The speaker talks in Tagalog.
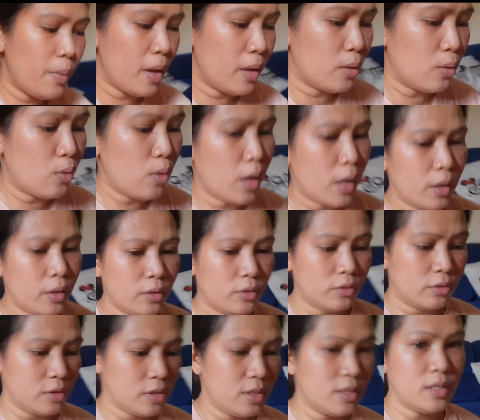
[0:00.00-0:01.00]
Pero
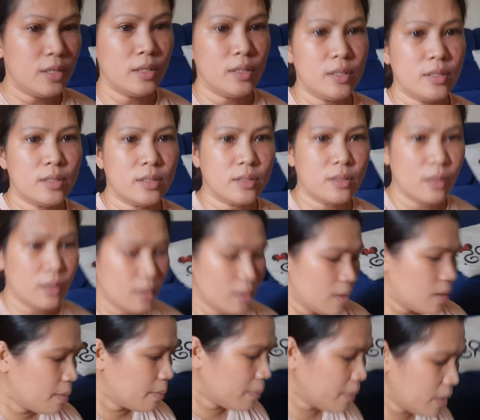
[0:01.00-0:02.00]
ngayon, since
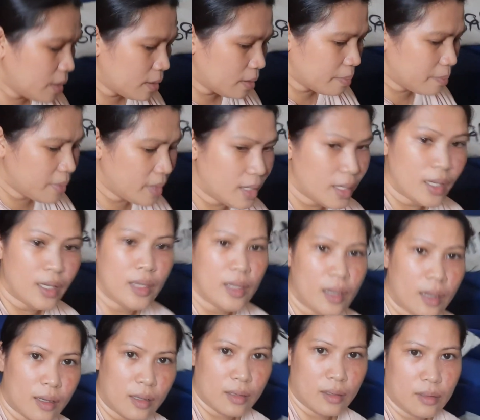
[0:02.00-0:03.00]
may nagbigay
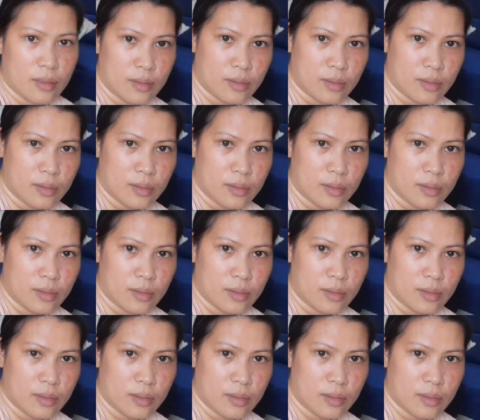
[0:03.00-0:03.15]
nga.